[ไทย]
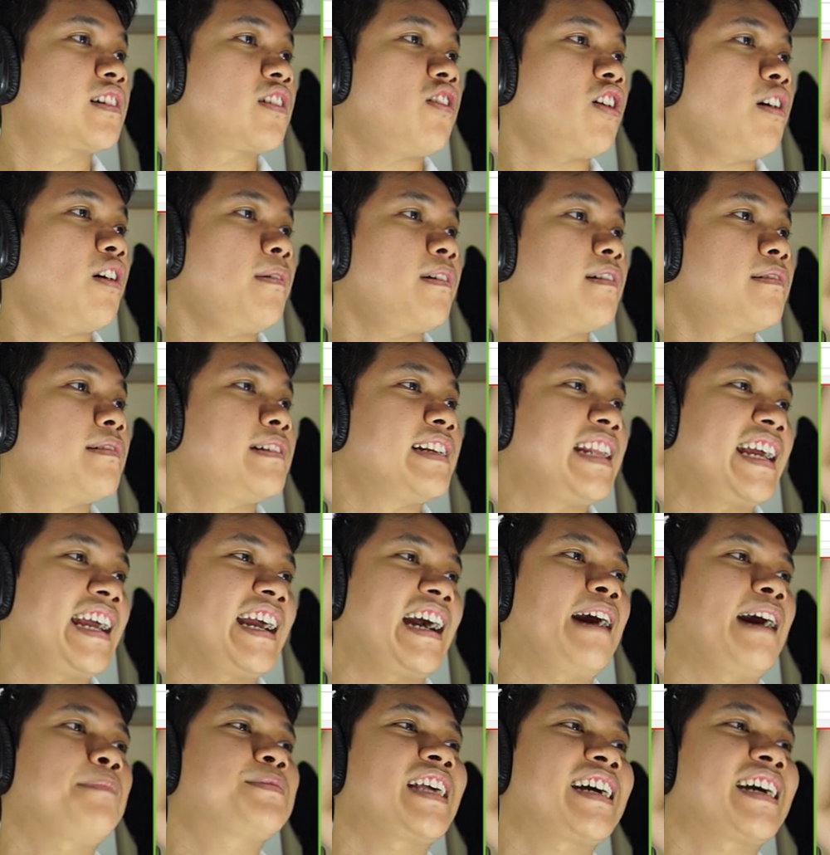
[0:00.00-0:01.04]
ก็
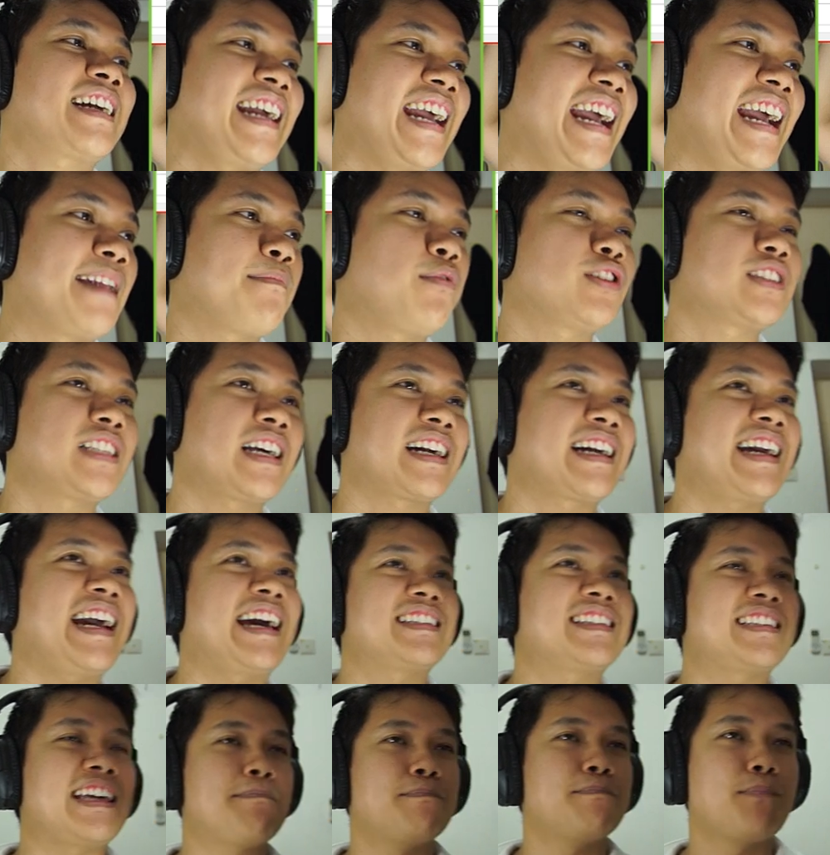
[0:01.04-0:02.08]
นี่ครับสแกนพอสแกน
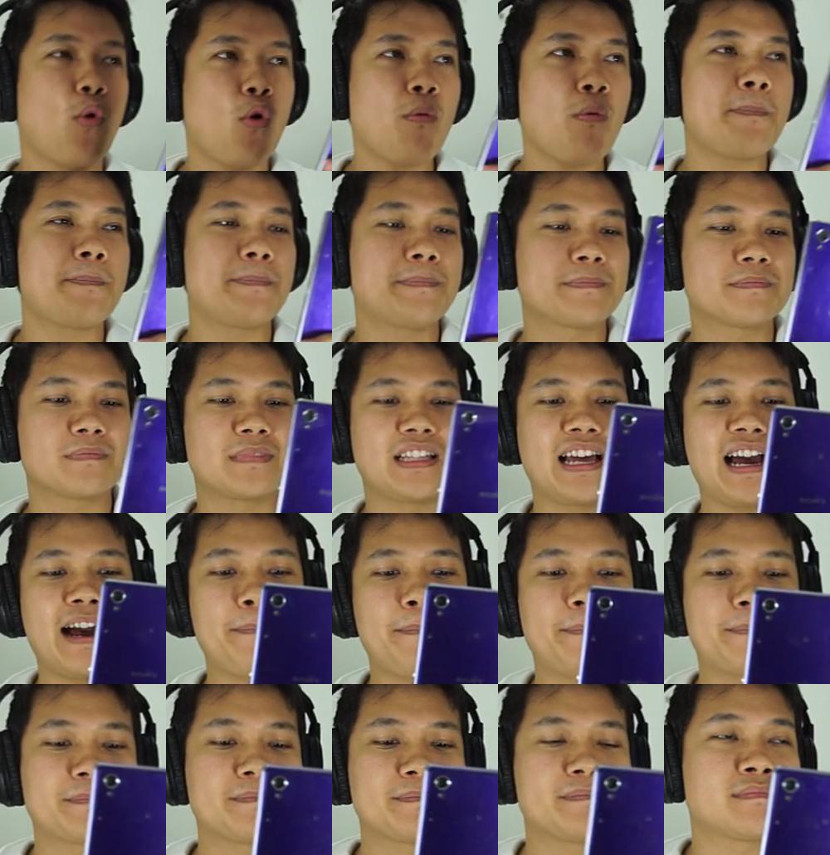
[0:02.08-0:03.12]
เสร็จปุ๊บนะครับ